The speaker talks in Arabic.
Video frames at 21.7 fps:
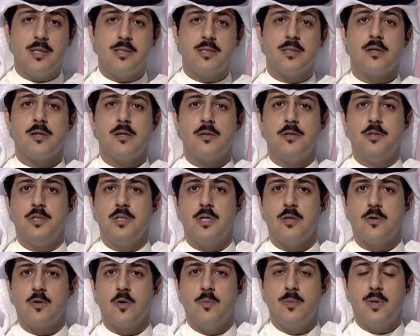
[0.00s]

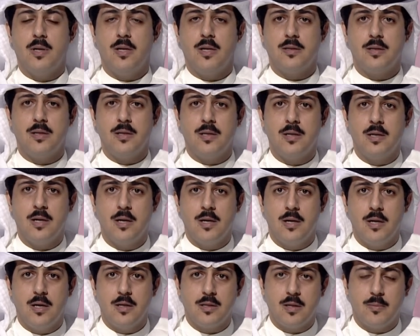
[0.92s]
استراتيجيتكم التي
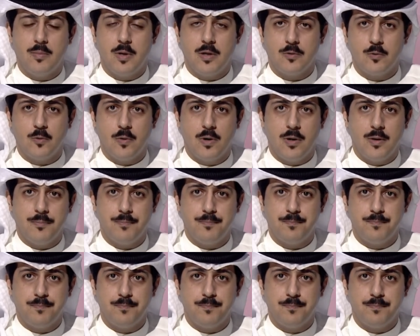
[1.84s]
اتبعتوها